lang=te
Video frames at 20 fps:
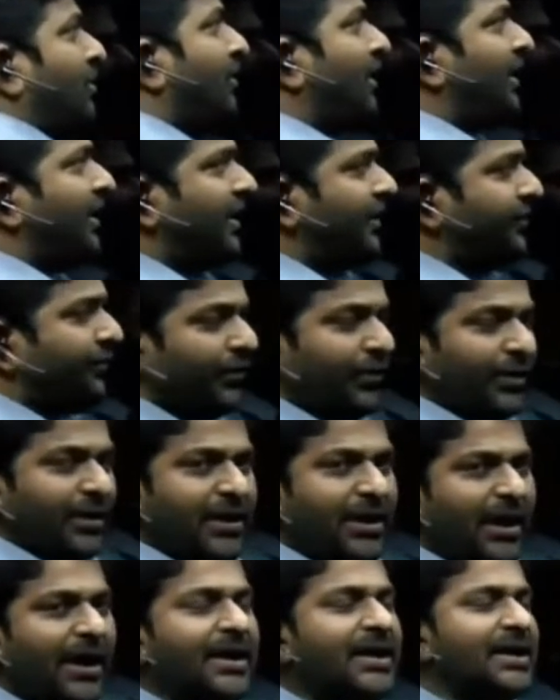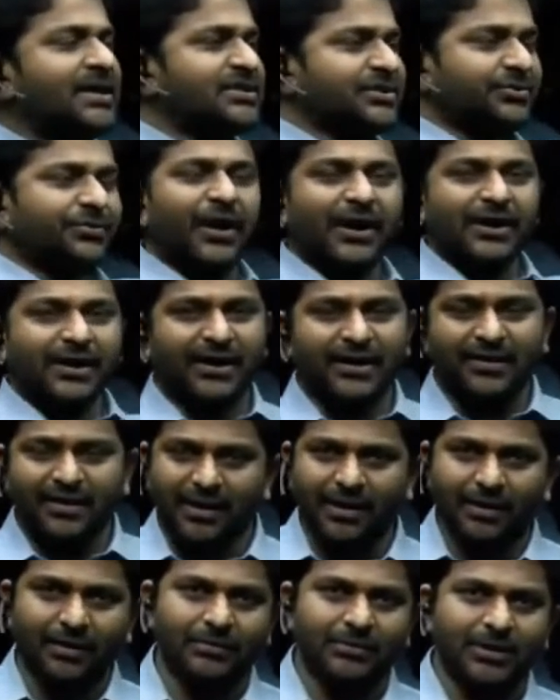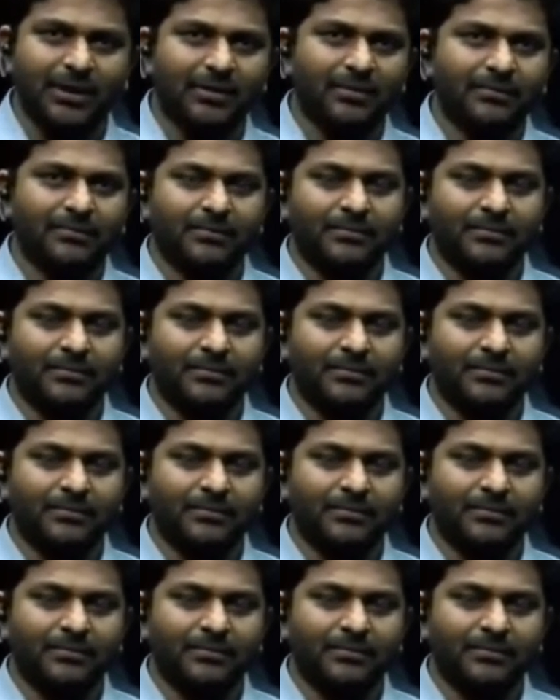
ట్వంటీ ఫోర్కి హయ్యెస్ట్ ఫ్యాక్టర్ ఏది అని అడుగుతా